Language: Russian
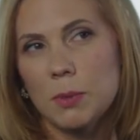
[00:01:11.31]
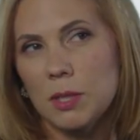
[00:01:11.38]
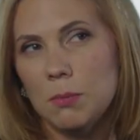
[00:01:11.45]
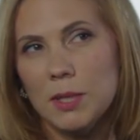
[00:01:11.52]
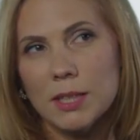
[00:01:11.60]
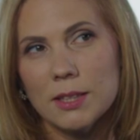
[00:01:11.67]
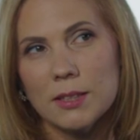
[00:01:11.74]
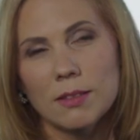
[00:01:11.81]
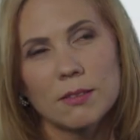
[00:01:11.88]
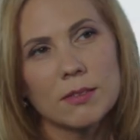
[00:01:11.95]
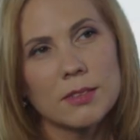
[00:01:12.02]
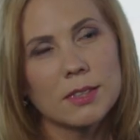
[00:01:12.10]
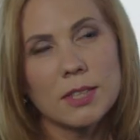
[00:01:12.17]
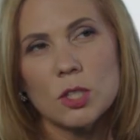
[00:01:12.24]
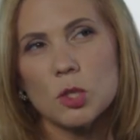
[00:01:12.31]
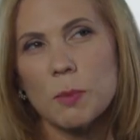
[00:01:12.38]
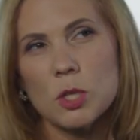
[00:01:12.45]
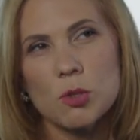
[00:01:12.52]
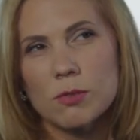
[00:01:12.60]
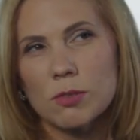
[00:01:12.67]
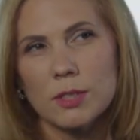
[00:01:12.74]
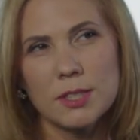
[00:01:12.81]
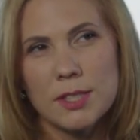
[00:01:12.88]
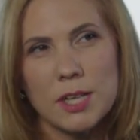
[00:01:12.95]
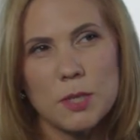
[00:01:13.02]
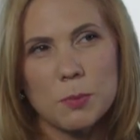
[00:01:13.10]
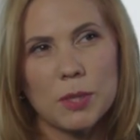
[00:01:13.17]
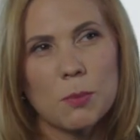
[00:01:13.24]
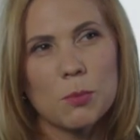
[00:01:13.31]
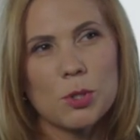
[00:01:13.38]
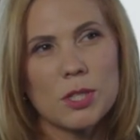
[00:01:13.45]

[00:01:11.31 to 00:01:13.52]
предметы? Ты сразу почувствовал интерес, потому